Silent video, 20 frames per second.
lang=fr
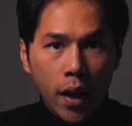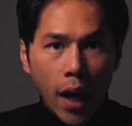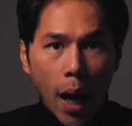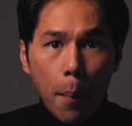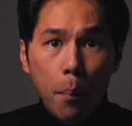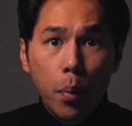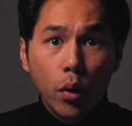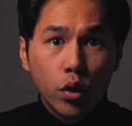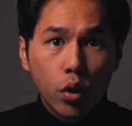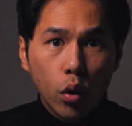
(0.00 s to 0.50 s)

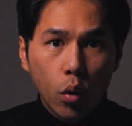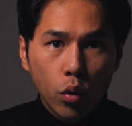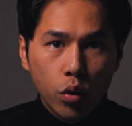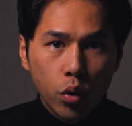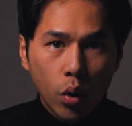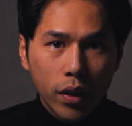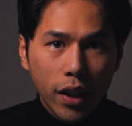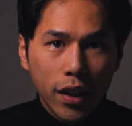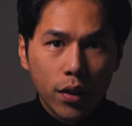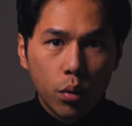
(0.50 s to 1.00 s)
elle peut se
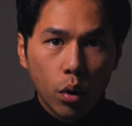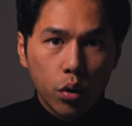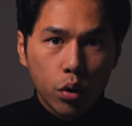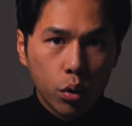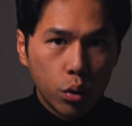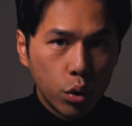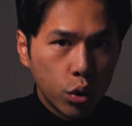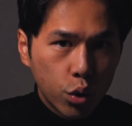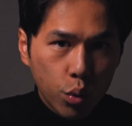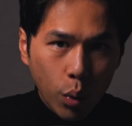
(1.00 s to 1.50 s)
concentrer sur ce
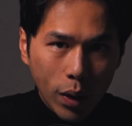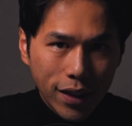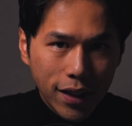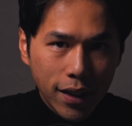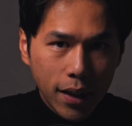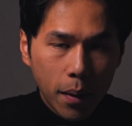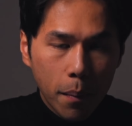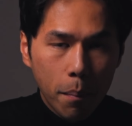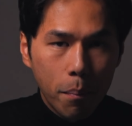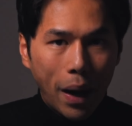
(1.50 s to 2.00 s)
que tu
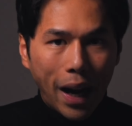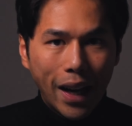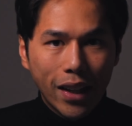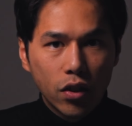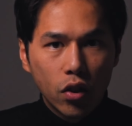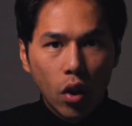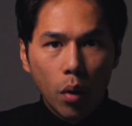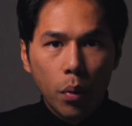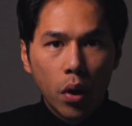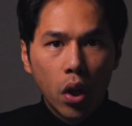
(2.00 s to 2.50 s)
choisis. Par
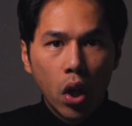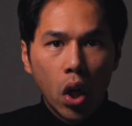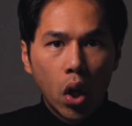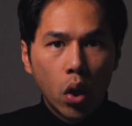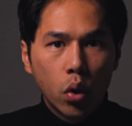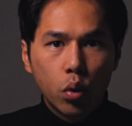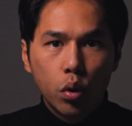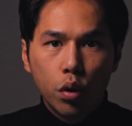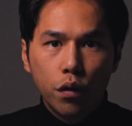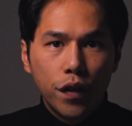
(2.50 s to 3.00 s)
exemple,
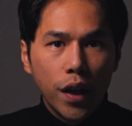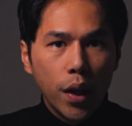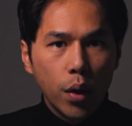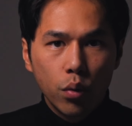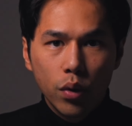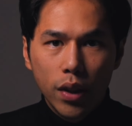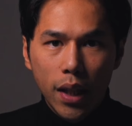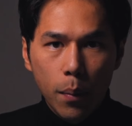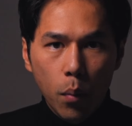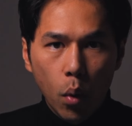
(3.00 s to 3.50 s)
tu fais
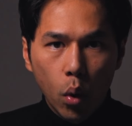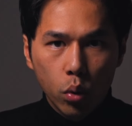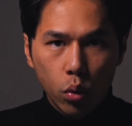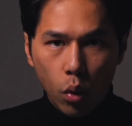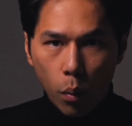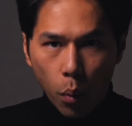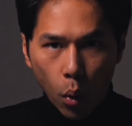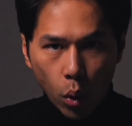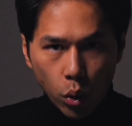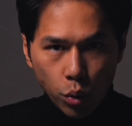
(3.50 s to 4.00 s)
une démo
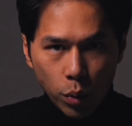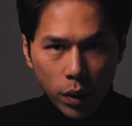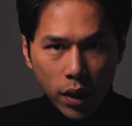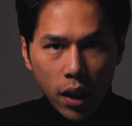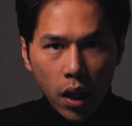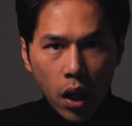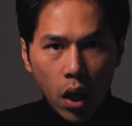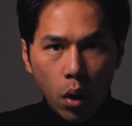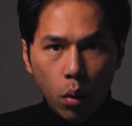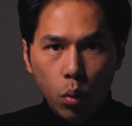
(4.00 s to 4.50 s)
de
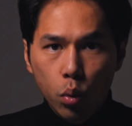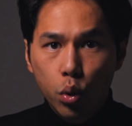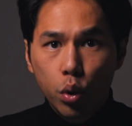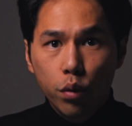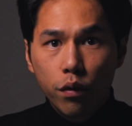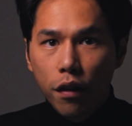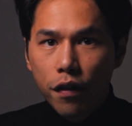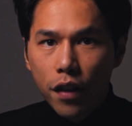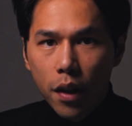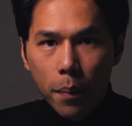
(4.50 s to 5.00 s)
produit ou
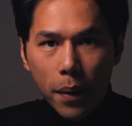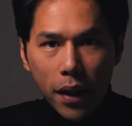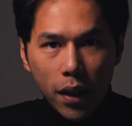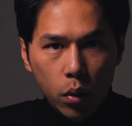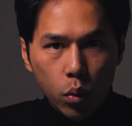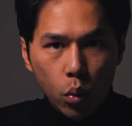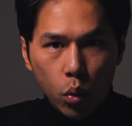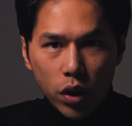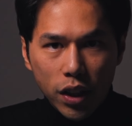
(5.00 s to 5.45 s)
tu veux filmer ton